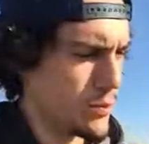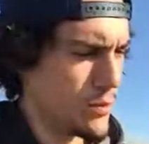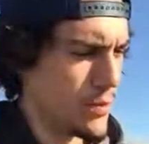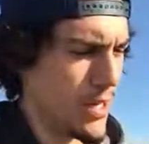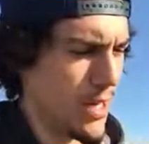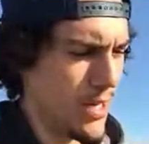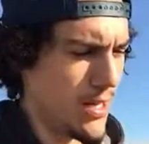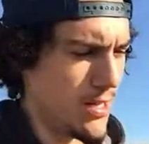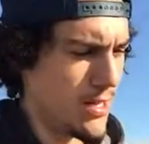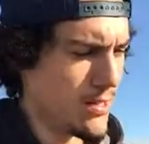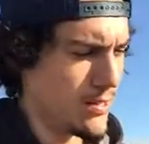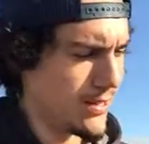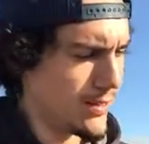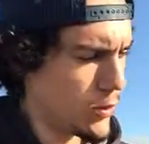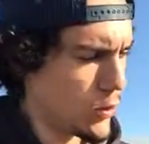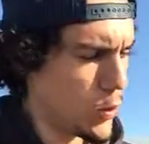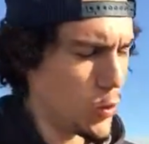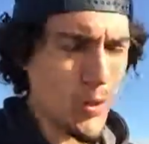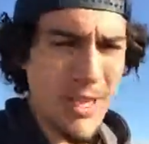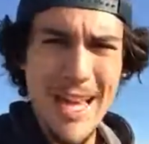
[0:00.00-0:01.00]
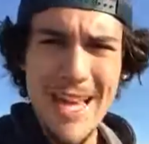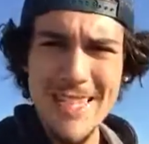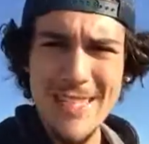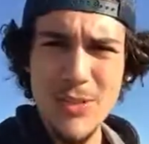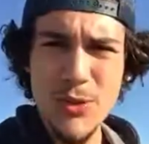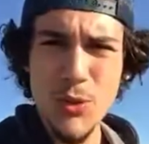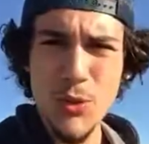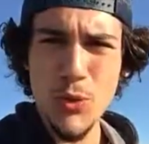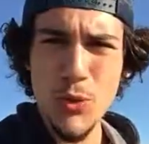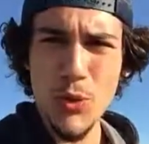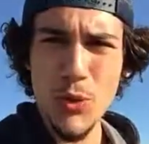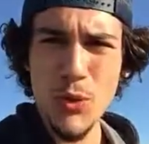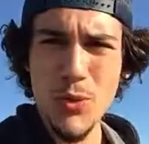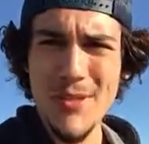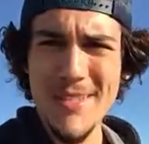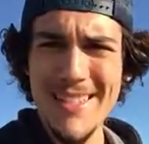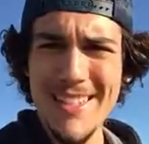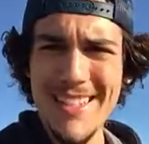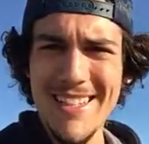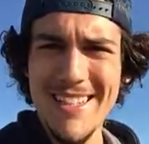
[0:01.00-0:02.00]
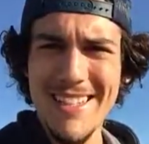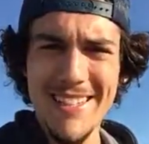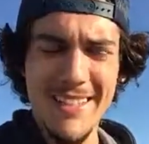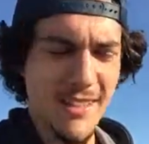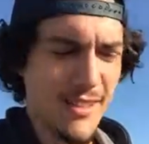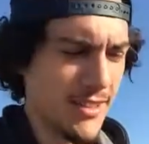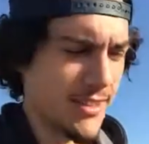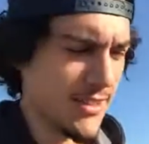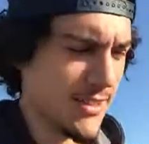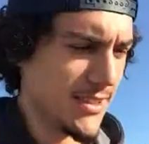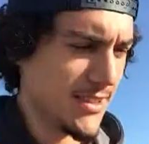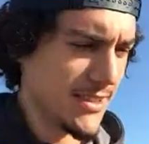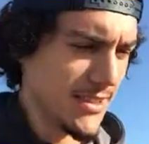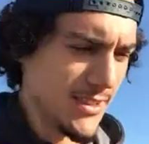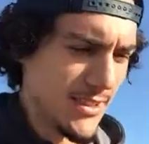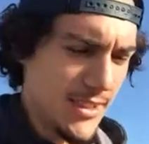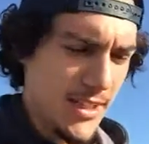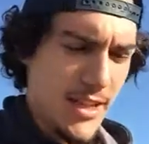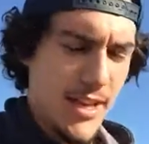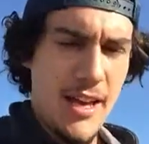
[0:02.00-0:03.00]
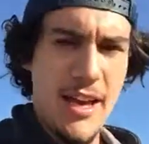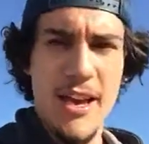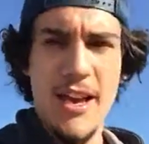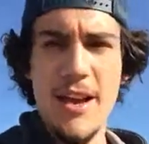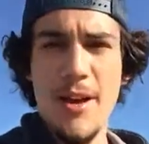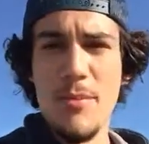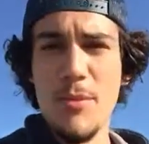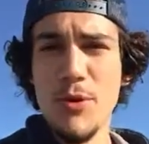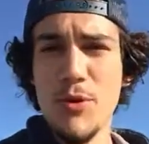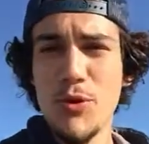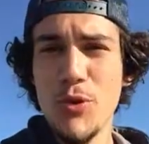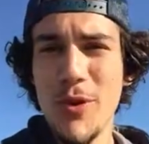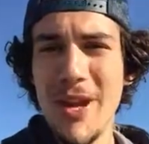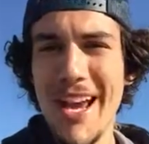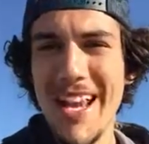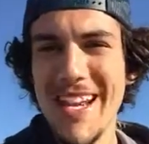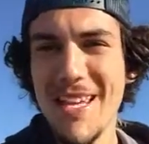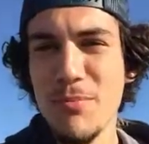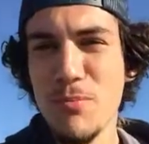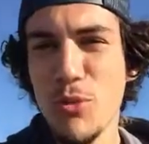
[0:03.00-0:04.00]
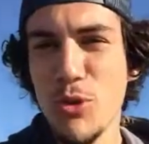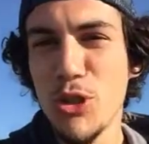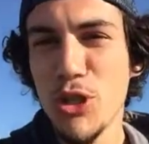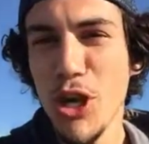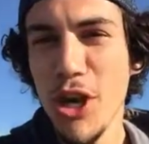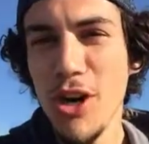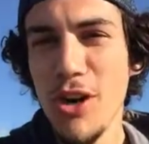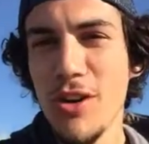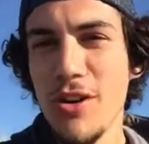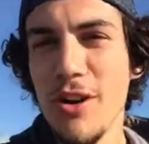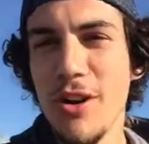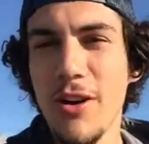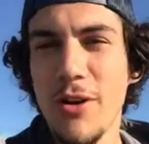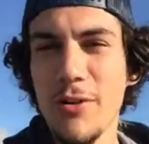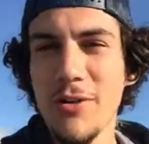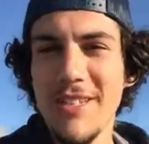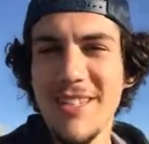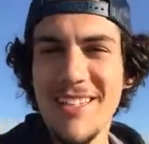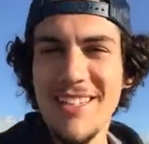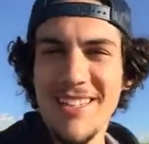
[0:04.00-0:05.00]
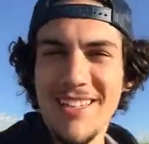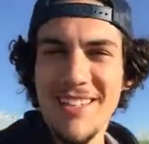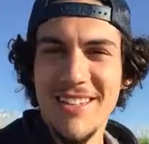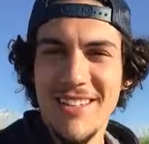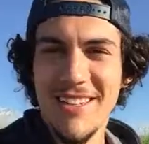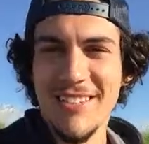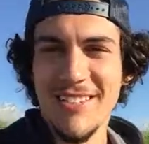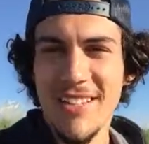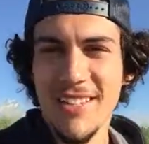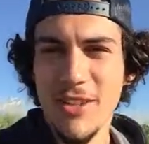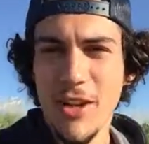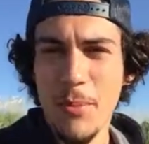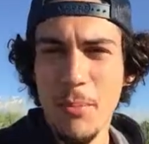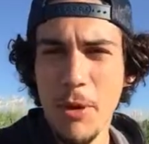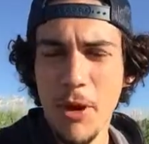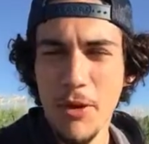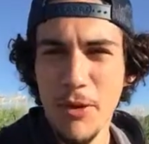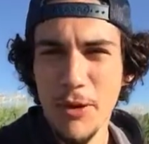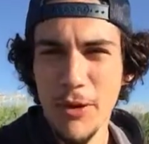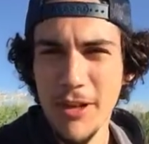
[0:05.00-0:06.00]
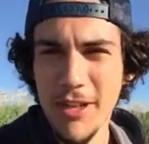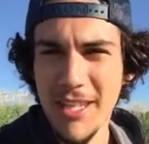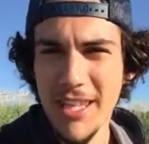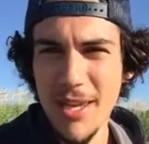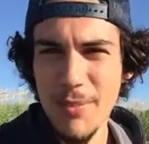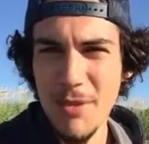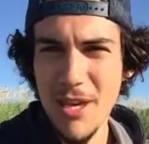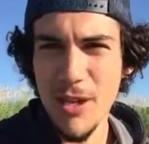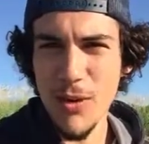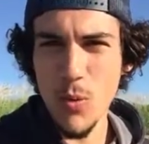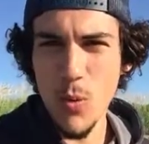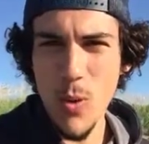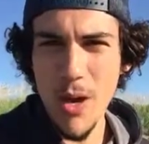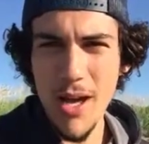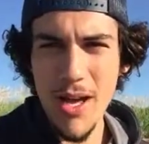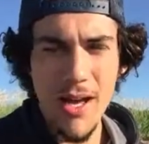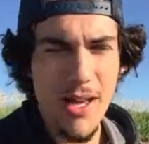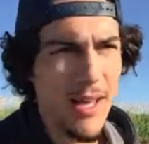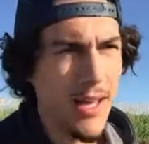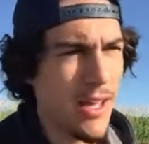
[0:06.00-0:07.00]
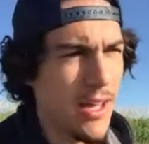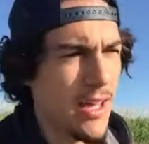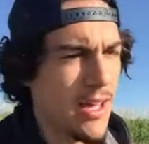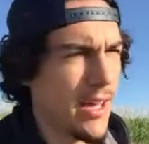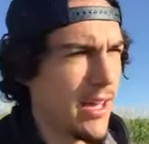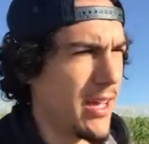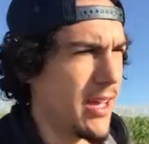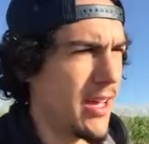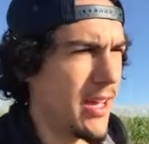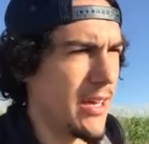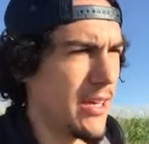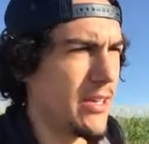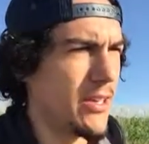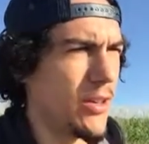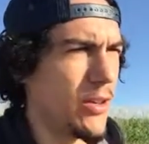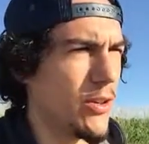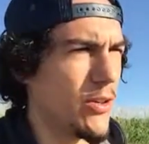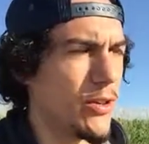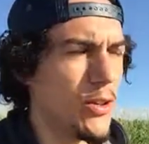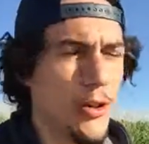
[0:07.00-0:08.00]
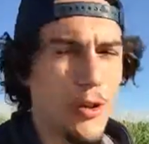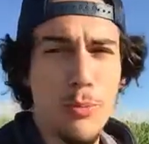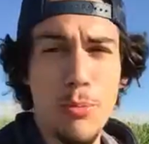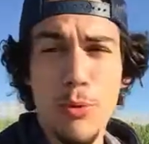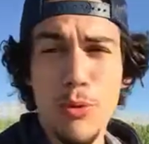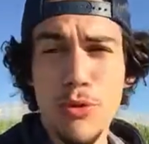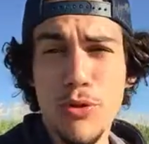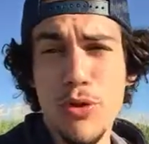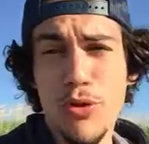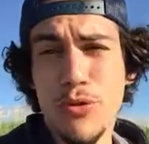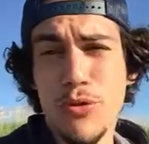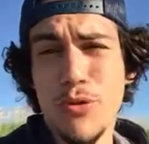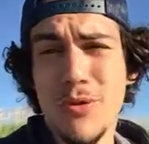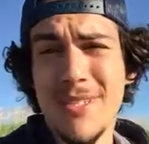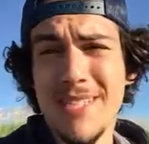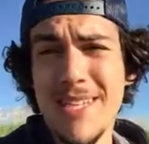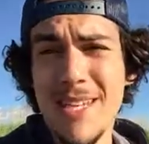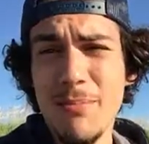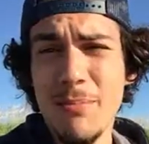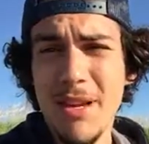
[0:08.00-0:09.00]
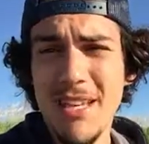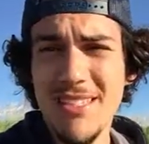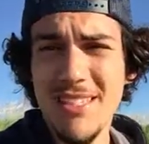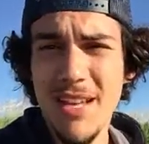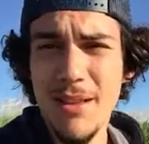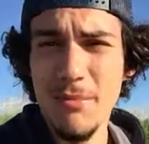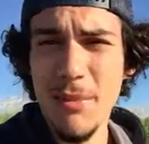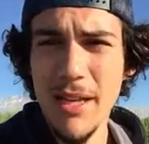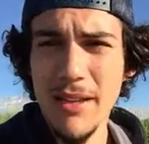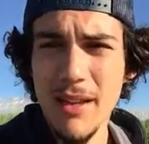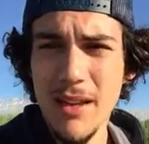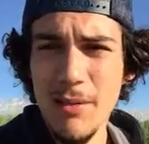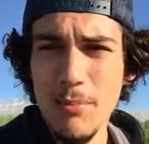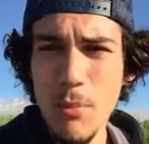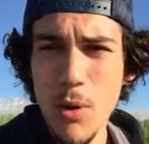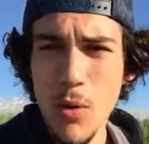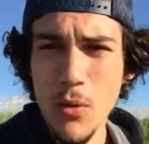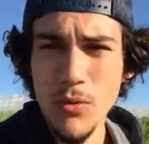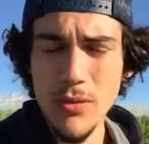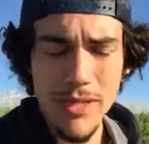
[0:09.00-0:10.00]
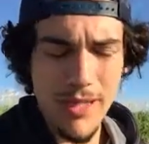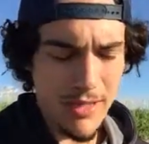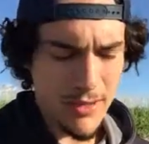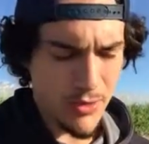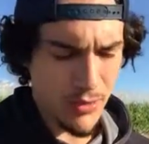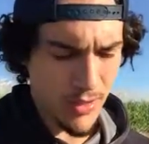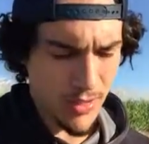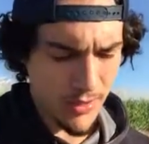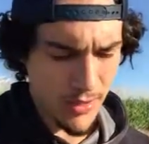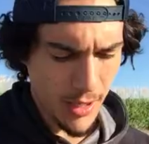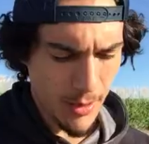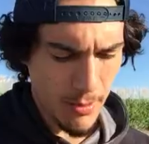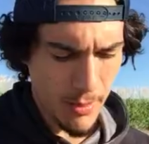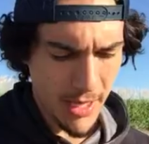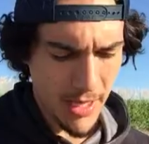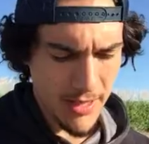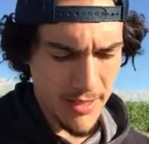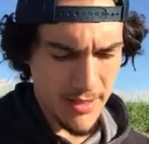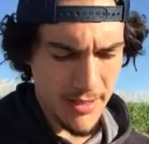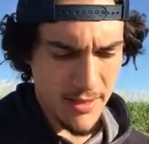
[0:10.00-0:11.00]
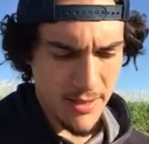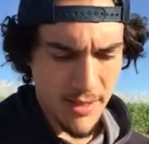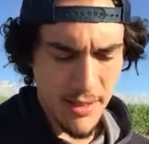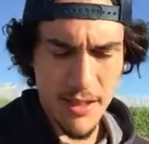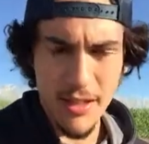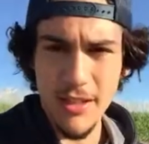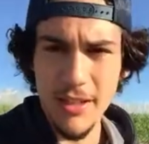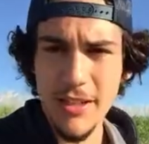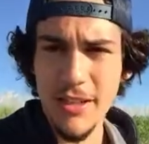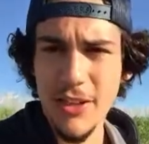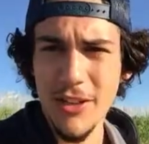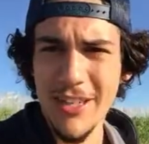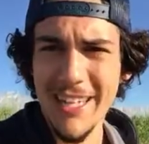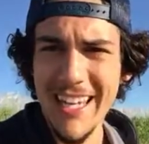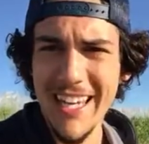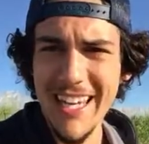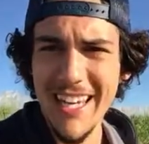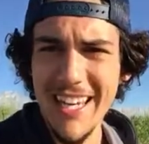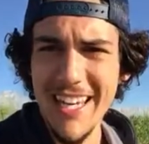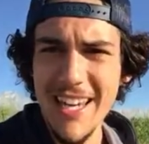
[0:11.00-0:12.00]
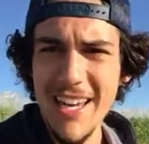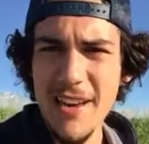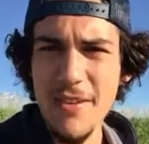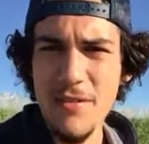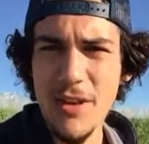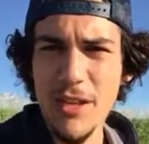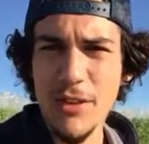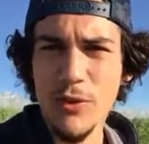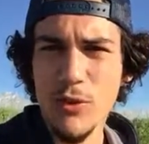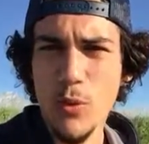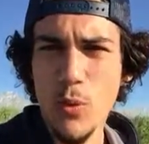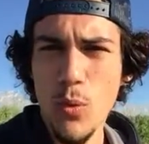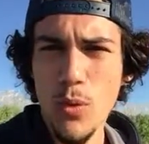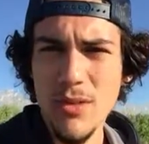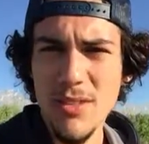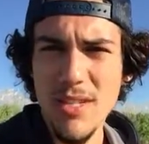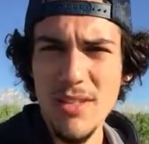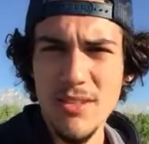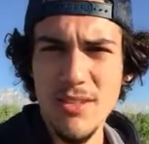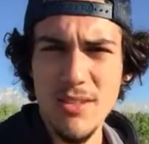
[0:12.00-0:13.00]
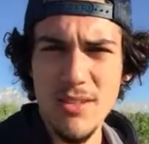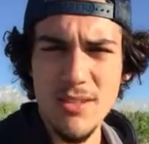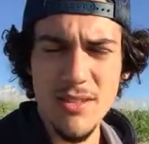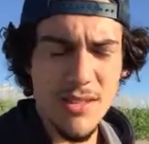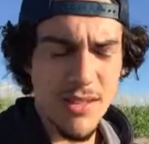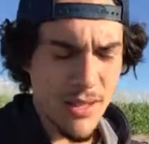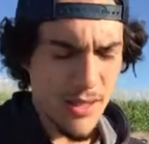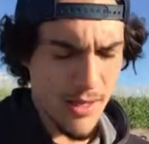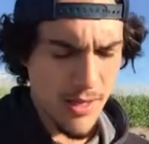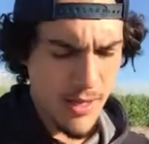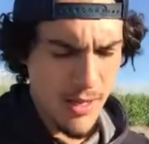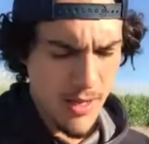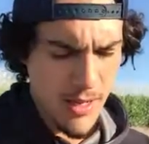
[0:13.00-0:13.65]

ou L'audace de réussir. Euh, Monsieur Alain Bouchard, un des euh, entrepreneurs québécois qui, a, le plus de succès présentement dans le monde. Hein, son entreprise qu'il a créée avec trois associés,